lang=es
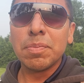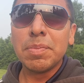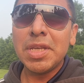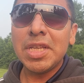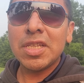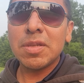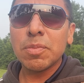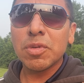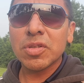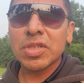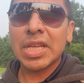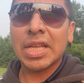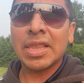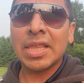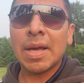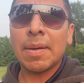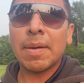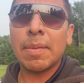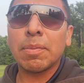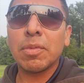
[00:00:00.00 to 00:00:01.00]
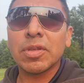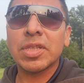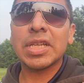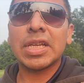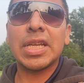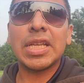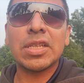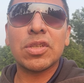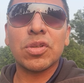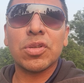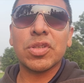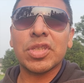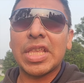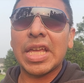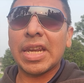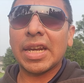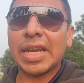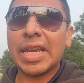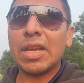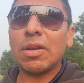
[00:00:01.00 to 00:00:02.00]
mismos andábamos en esos
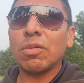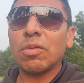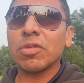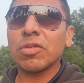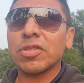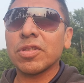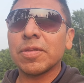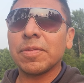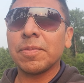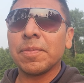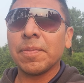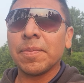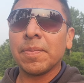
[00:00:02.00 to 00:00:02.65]
terrenos.